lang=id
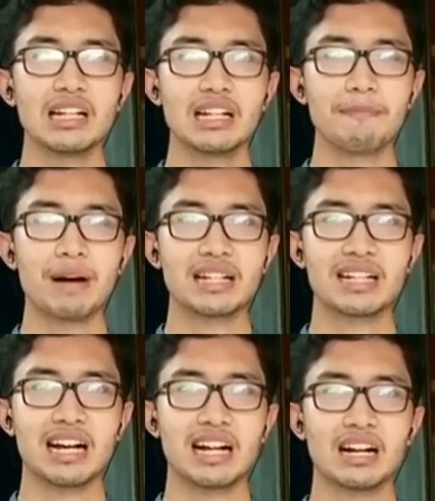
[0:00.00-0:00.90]
di
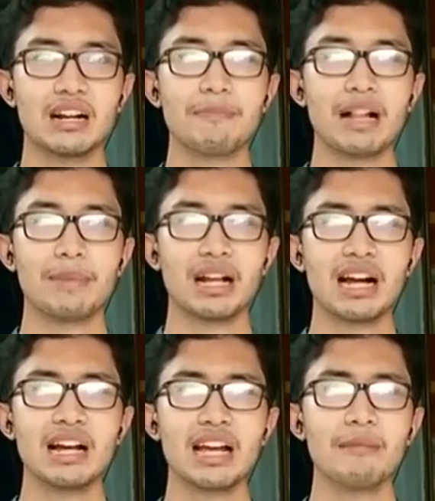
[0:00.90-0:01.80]
Pasar
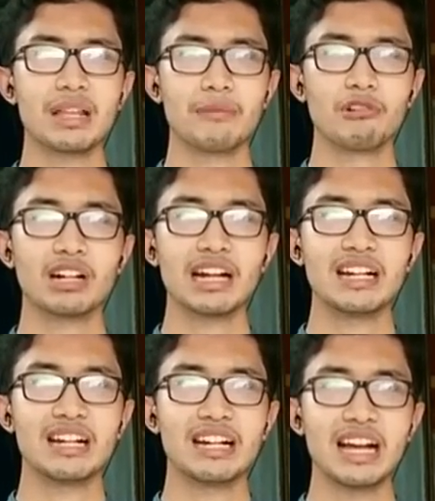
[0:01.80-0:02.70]
Palmerah yang menyebutkan
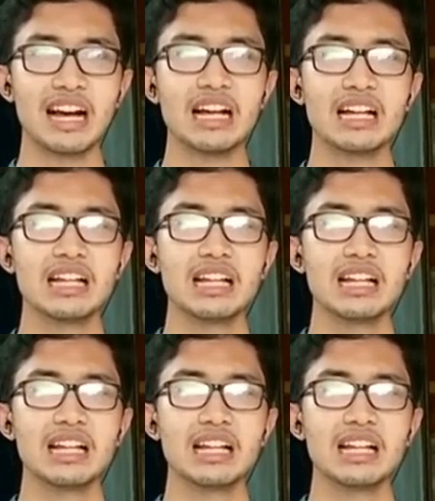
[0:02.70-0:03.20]
dirinya